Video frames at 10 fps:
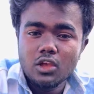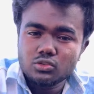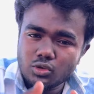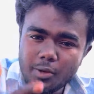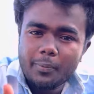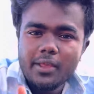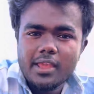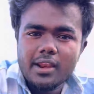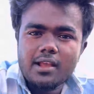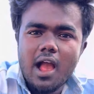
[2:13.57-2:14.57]
ஸோ இப்படியே
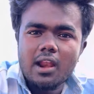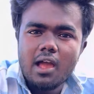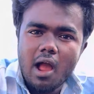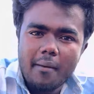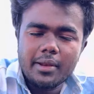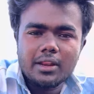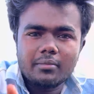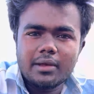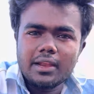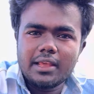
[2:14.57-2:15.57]
இருக்காங்களா அப்படின்ற
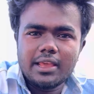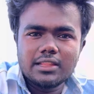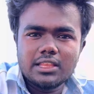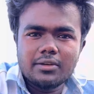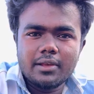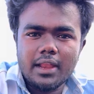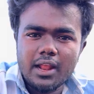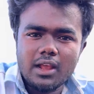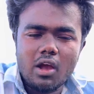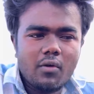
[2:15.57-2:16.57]
மாதிரி எனக்கு ஏற்றுக்கவே
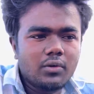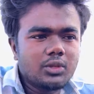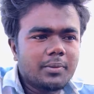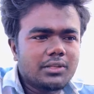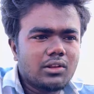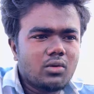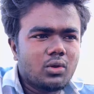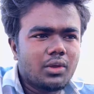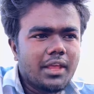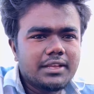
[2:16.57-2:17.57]
எனக்கு அவங்க வந்து பார்த்தீங்கன்னா
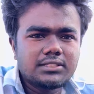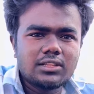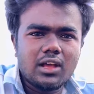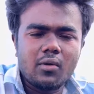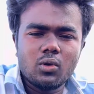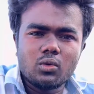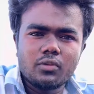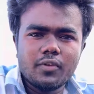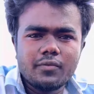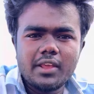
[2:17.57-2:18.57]
ஒரு ஏஜ்டு தான் அவங்களுக்கு ஒரு
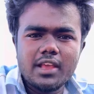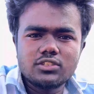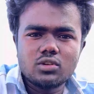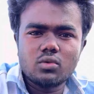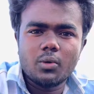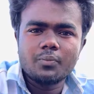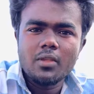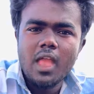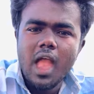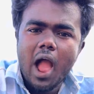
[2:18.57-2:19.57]
ஃபிஃப்டி ஏஜ் இருக்கும்
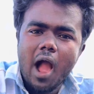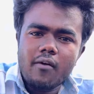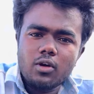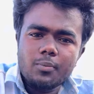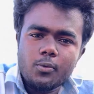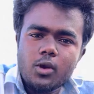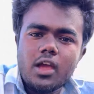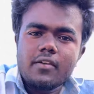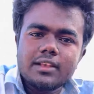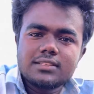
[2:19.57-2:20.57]
அவங்க புள்ள
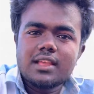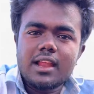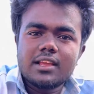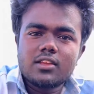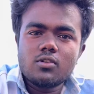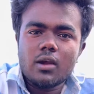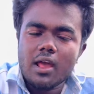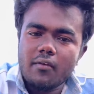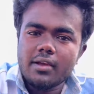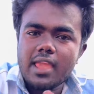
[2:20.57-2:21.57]
வயசு தான் எனக்கு இருக்கும்
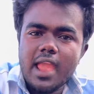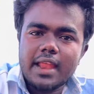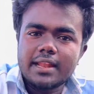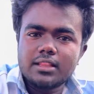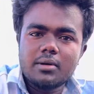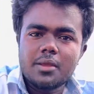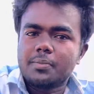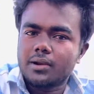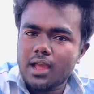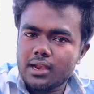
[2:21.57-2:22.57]
ஆனால் அவங்க ஏன் என்னை இந்த மாதிரி
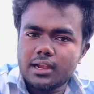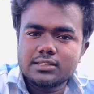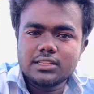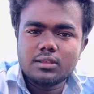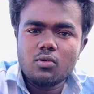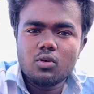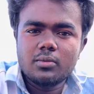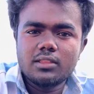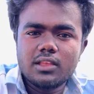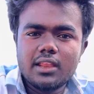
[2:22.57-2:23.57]
பண்ணாங்கன்னு எனக்கு சத்தியமாக
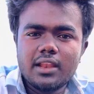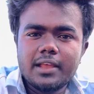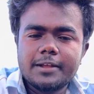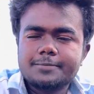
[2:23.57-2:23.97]
ஒன்றுமே தெரியல